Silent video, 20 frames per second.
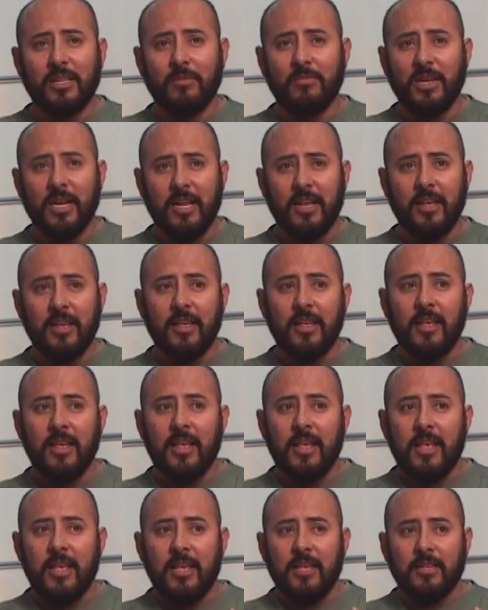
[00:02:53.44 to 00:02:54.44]
mira,
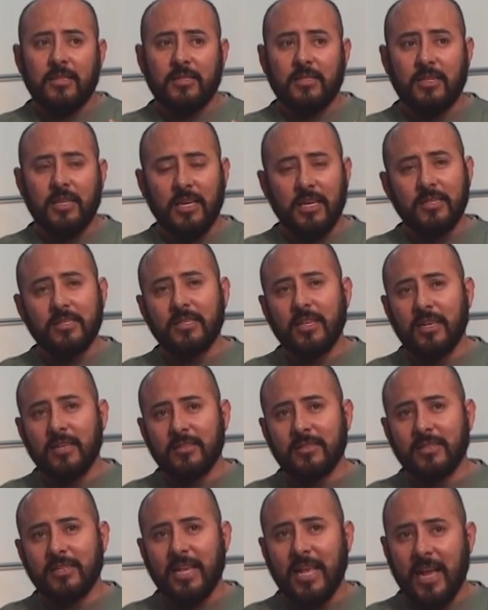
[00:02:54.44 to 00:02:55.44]
si
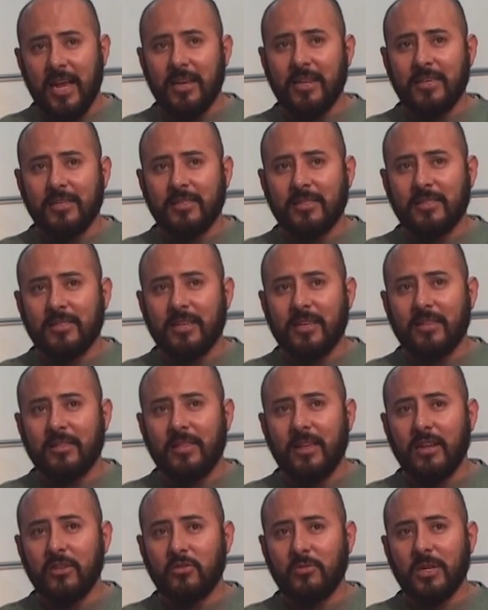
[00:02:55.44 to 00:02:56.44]
estas caries
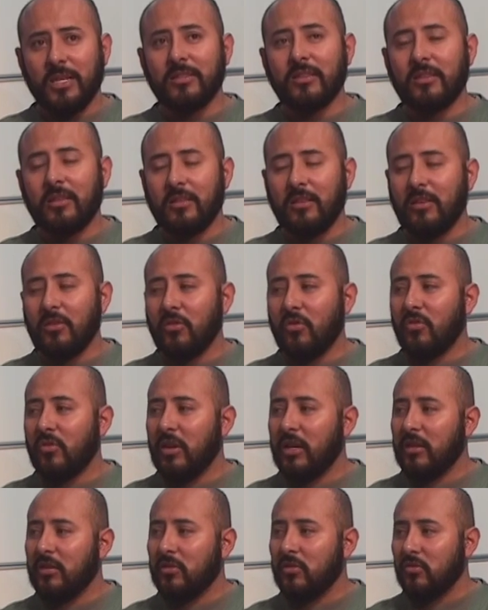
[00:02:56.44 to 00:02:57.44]
te las hubieras atendido
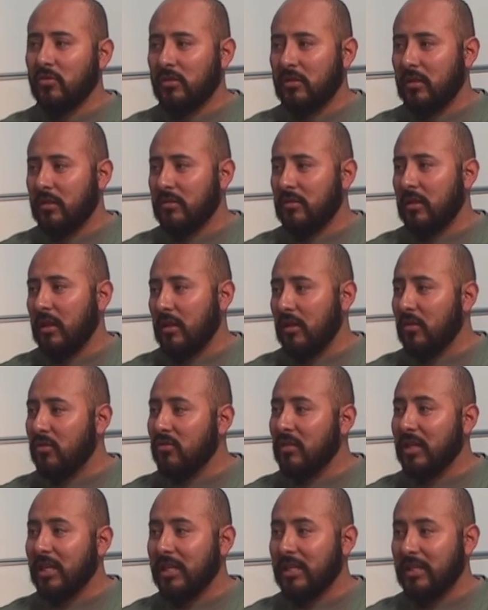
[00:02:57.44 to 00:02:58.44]
en sus
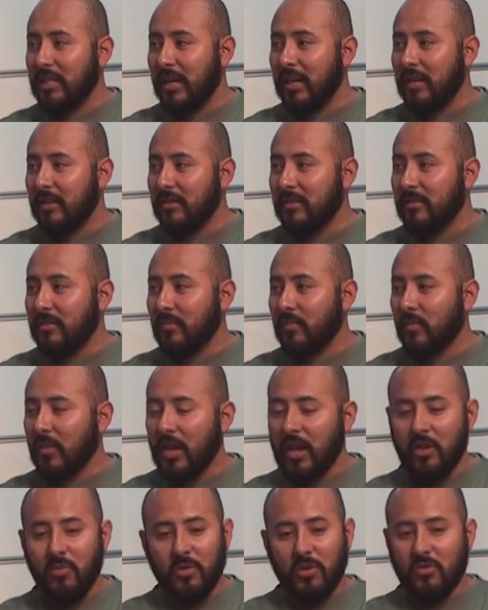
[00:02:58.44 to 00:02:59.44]
estadios iniciales,
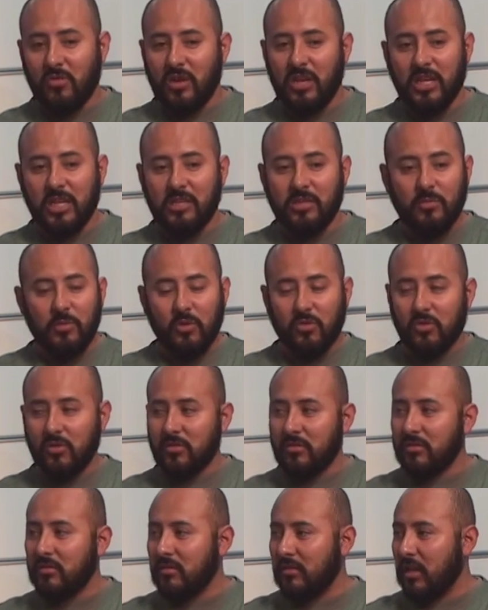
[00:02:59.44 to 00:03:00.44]
a lo mejor en 15
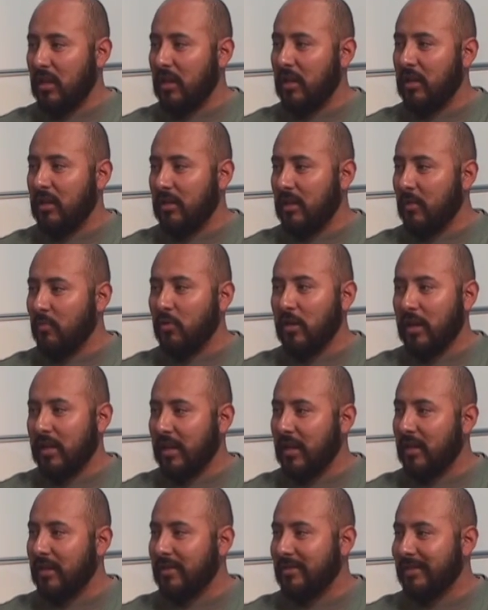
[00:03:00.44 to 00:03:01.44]
minutos te tapo la
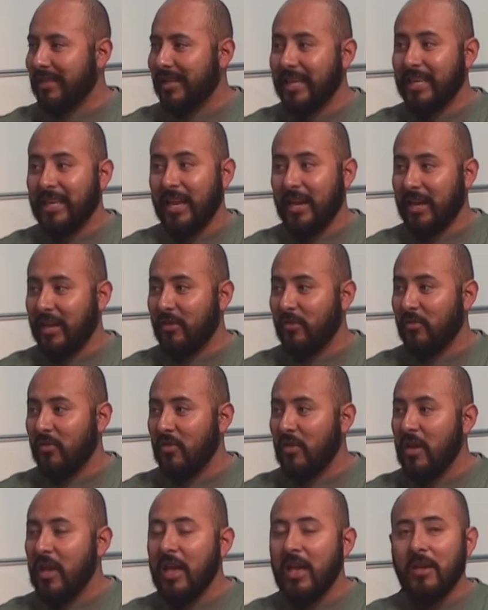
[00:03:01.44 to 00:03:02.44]
caries ya quedó.
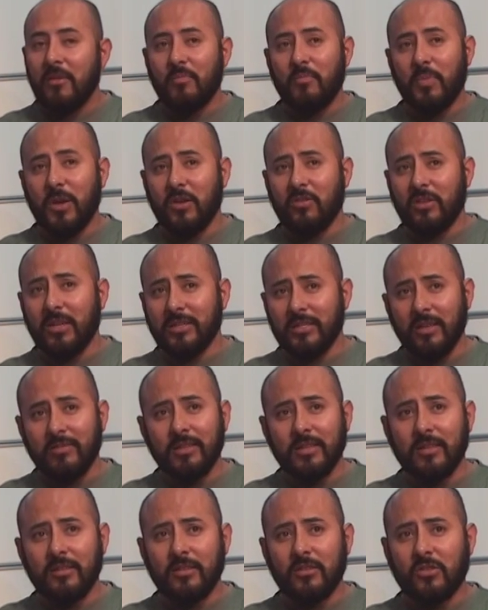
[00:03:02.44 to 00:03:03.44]
Pero ya
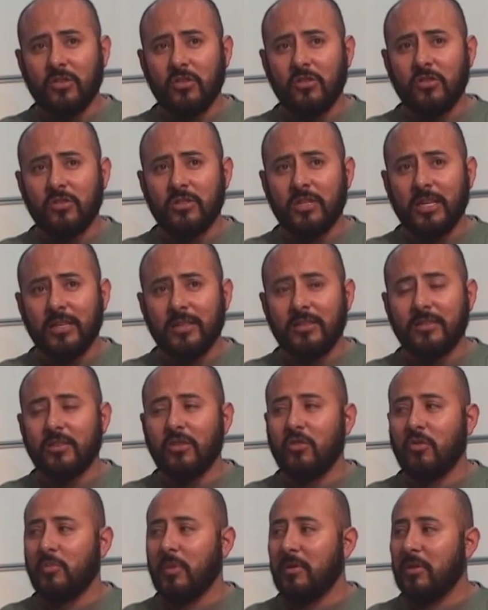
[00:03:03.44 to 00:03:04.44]
estaban tan destruidos los dientes que
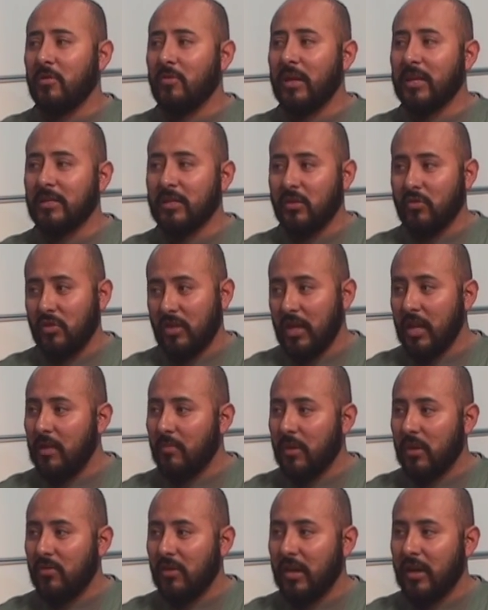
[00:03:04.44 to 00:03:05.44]
ocupaban una cirugía
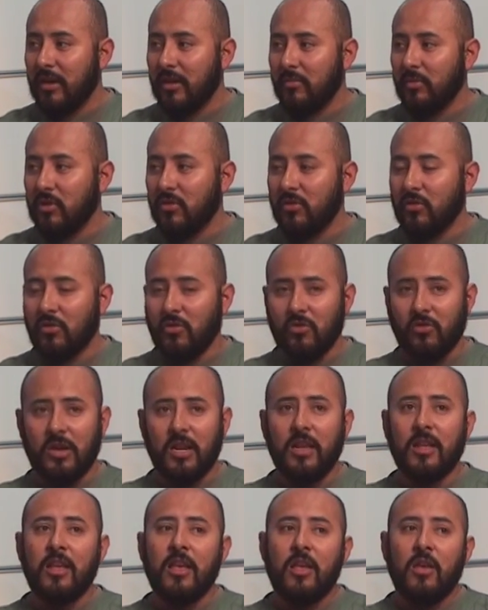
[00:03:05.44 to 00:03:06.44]
para un alargamiento de
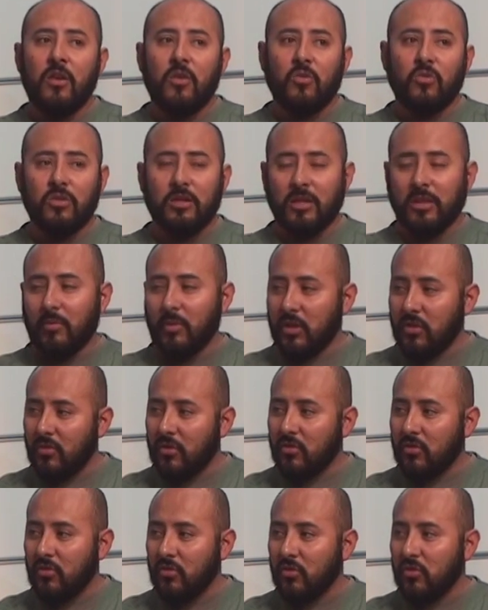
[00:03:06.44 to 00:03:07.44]
corona, un tratamiento de
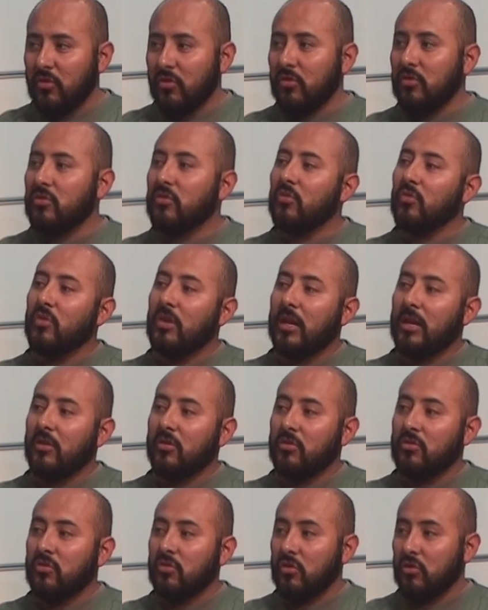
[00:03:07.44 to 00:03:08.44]
conductos, una
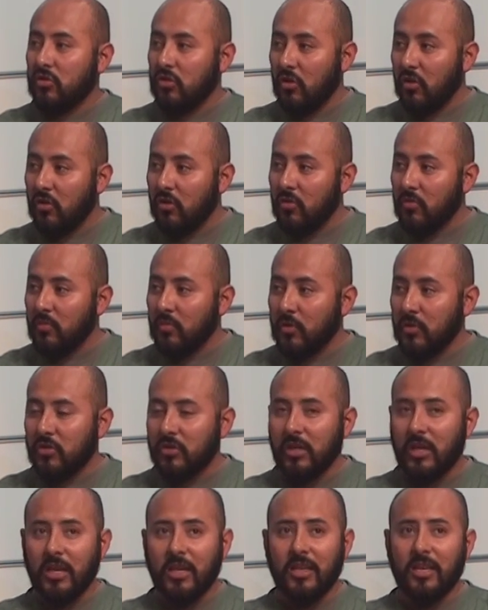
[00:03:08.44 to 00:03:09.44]
reconstrucción con un
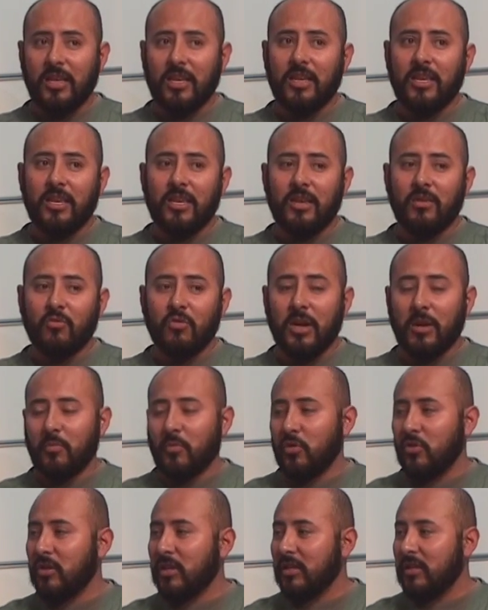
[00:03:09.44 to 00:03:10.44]
poste y una
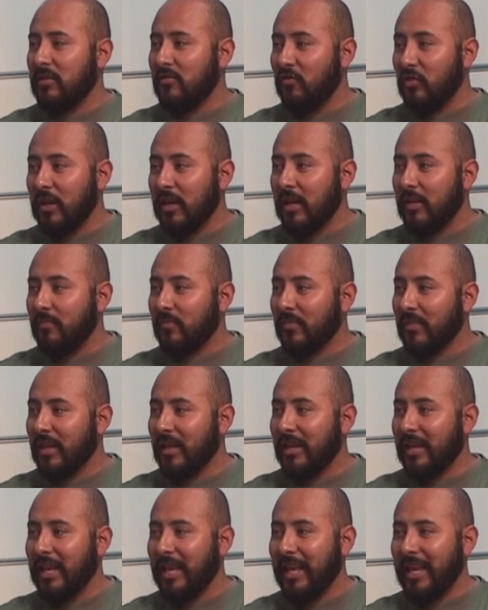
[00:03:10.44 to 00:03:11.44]
prótesis fija,
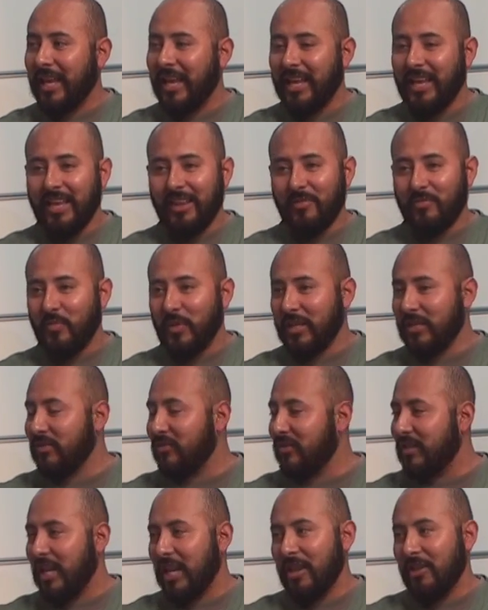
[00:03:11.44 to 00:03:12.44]
que el precio
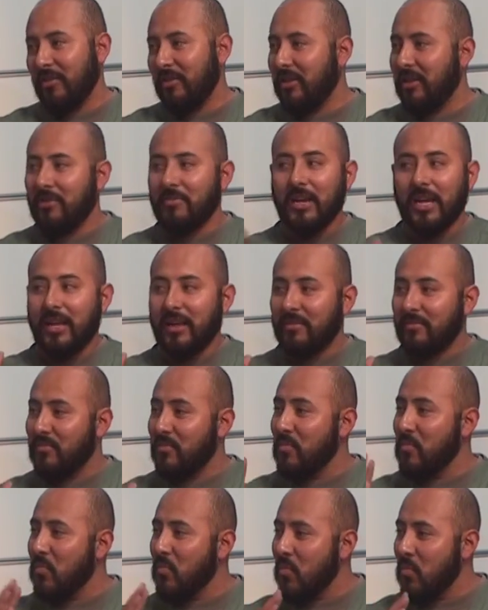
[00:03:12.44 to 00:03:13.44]
se iba
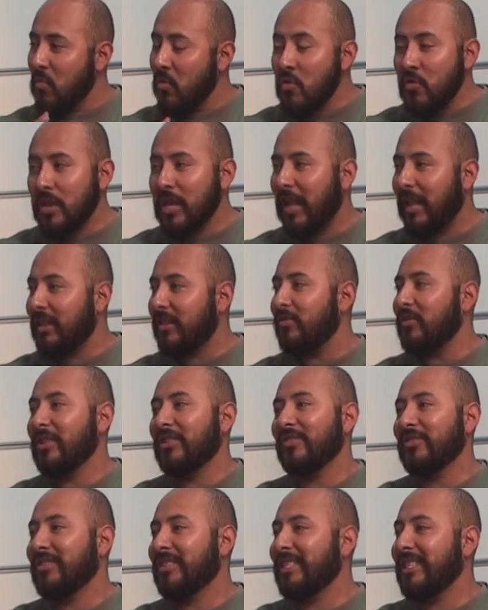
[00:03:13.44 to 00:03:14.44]
muy alto.
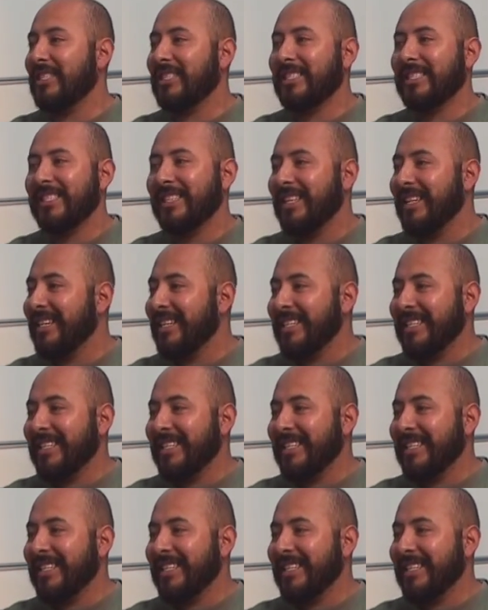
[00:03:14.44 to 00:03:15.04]
Entonces... Así